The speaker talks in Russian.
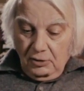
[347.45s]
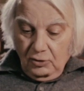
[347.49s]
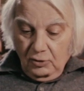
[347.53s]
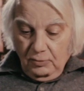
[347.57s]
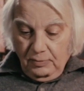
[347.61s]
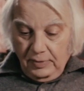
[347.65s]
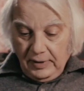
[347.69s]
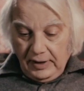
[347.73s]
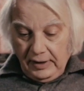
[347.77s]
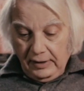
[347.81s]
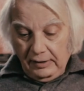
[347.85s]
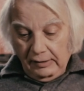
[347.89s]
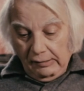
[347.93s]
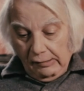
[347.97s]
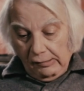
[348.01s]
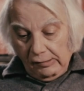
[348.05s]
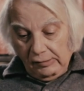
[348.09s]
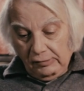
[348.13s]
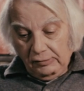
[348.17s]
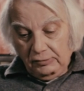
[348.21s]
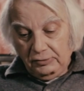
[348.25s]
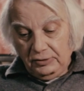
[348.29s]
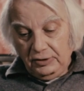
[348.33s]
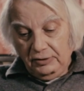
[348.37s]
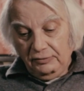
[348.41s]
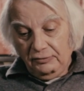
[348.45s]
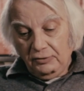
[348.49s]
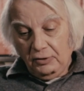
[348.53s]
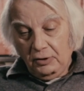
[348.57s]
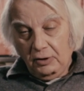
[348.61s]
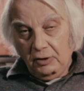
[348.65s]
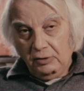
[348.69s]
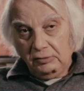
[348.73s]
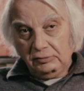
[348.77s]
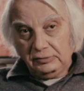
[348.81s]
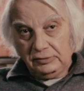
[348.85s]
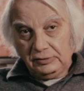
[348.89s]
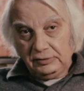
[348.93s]
У, э, у
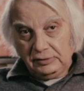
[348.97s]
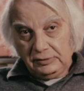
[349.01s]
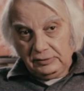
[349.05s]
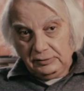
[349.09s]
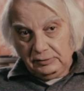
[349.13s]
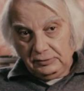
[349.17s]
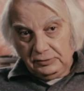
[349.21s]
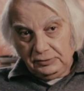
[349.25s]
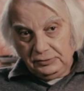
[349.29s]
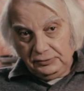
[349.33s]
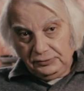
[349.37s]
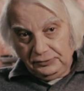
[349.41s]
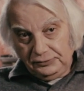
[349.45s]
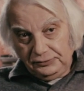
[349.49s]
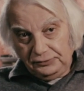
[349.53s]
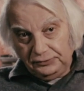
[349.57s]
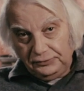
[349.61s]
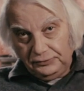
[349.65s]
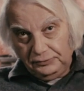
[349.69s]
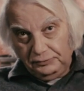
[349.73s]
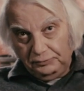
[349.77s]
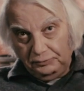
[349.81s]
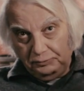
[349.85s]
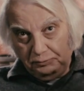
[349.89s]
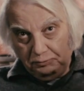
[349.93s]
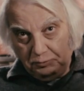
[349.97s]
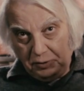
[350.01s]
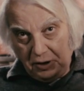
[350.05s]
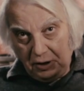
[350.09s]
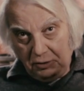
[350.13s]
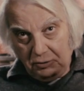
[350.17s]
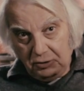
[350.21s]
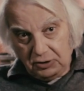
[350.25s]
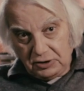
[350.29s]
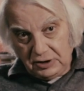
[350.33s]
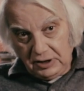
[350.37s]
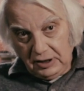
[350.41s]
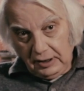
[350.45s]
него э, в
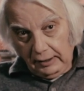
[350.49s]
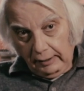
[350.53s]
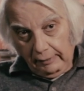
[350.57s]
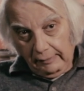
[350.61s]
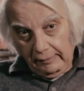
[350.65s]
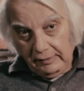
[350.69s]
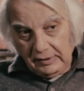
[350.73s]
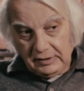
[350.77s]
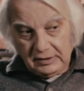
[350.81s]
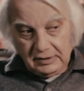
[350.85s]
прихожей